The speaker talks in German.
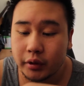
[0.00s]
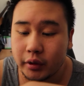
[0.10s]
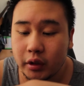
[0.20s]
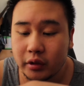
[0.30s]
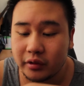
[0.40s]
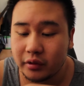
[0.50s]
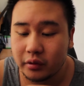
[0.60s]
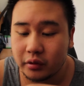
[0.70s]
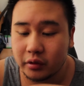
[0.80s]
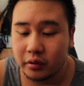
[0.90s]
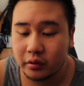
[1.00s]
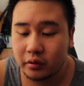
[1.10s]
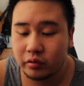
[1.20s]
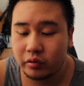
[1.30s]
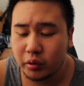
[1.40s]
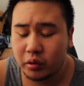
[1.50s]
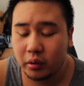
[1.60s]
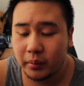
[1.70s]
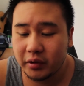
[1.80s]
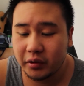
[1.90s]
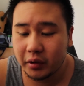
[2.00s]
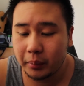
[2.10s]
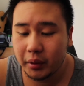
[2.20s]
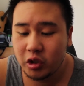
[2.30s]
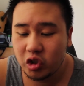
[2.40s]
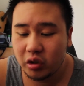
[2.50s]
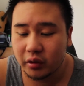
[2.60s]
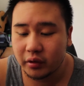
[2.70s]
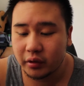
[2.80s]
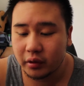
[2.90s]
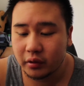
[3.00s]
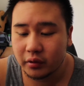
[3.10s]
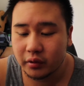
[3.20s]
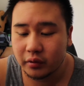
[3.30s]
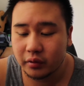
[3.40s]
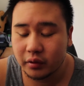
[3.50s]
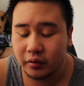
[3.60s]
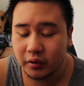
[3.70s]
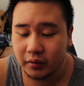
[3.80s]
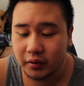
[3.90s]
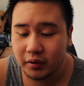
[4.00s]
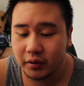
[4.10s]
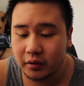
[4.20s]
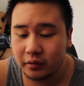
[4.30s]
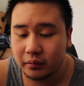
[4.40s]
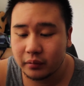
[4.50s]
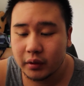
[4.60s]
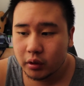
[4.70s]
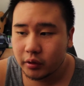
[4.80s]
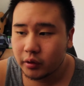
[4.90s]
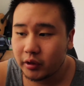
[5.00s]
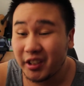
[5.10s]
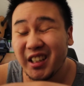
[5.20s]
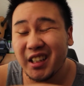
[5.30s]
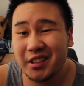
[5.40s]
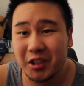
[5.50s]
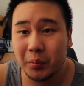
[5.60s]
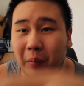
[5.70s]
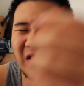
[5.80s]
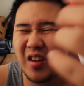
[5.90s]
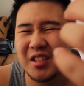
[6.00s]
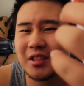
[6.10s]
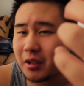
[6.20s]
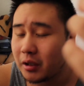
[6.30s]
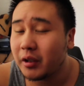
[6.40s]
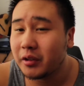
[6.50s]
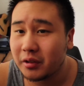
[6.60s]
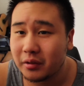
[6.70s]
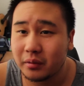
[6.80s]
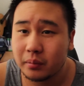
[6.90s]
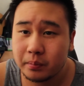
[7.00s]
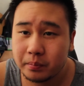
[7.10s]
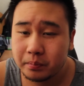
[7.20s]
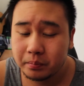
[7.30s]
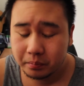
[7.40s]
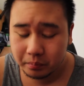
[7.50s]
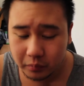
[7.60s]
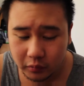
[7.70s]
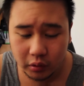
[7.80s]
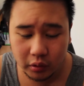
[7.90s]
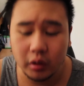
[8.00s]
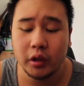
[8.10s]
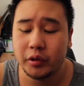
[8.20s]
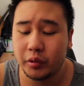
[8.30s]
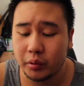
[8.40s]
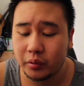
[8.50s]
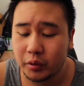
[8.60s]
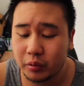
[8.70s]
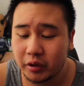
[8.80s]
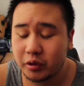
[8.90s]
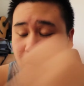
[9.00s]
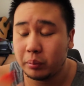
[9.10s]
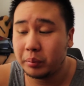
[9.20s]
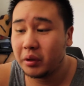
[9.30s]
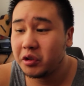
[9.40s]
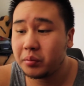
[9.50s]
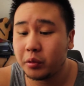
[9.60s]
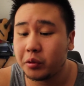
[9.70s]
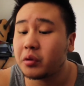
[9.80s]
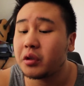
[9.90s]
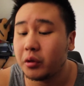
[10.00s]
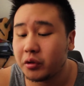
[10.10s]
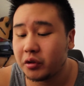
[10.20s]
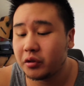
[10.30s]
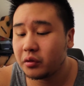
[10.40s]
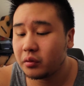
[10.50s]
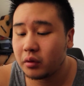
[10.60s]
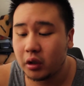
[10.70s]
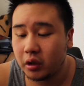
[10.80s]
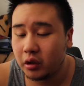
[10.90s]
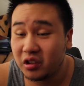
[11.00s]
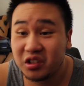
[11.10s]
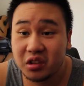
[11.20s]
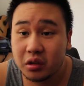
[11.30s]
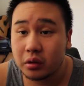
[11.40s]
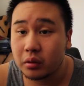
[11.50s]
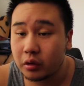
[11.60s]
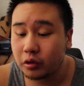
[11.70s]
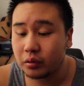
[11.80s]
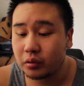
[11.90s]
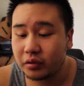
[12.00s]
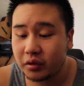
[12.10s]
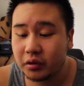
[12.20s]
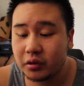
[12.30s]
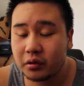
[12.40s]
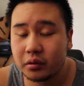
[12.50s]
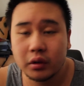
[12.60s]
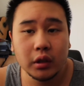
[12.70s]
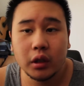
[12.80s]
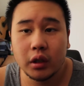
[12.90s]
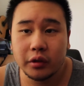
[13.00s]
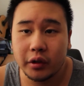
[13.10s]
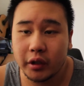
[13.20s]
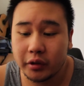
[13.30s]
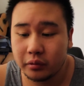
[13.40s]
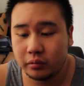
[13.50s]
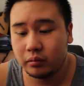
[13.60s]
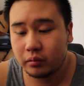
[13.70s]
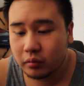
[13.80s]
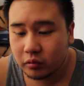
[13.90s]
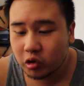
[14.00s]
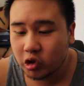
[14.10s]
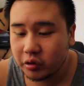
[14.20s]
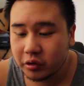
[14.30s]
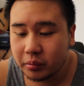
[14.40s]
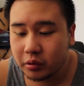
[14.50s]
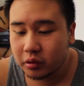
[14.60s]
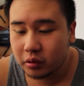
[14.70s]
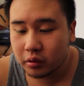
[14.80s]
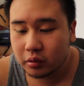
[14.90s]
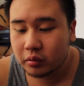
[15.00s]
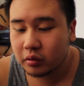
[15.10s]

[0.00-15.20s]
ja, die, die sind vollkommen andere Menschen eigentlich, einfach, wenn die was essen. Je nachdem, was sie essen. Also, wenn du jetzt so ein Billigprodukt aus äh, Lidl oder so frisst, ja, dann chillen sie mit dir,